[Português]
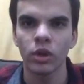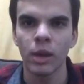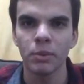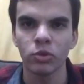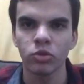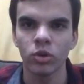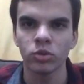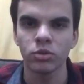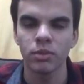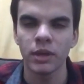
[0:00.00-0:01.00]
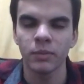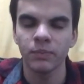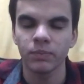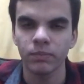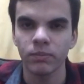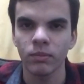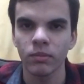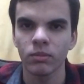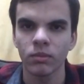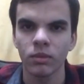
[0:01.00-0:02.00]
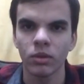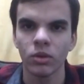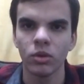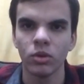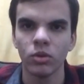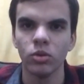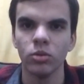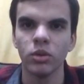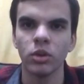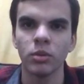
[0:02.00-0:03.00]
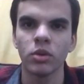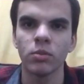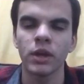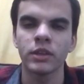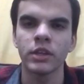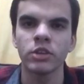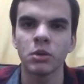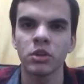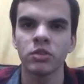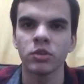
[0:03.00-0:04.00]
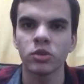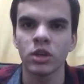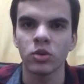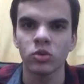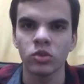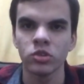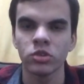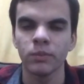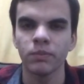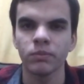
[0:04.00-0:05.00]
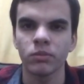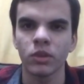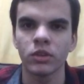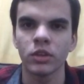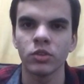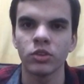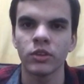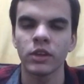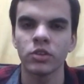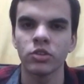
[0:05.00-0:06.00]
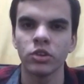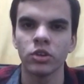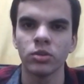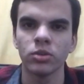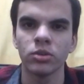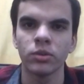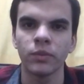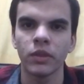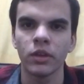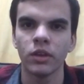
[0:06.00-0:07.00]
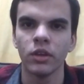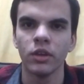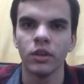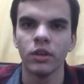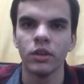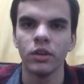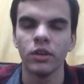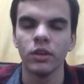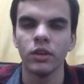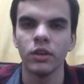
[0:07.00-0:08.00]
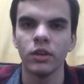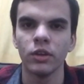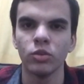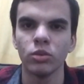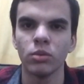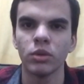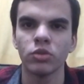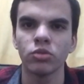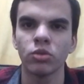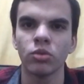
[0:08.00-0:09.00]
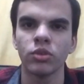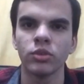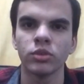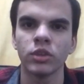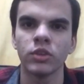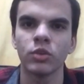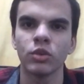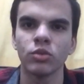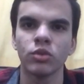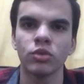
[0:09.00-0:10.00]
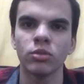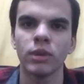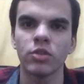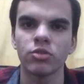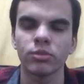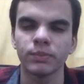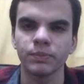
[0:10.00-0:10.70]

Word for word: Olá pessoal, tudo bem? O meu nome completo é Tiago Azevedo da Cruz, tenho 17 anos e no momento estou cursando o terceiro ano do ensino médio.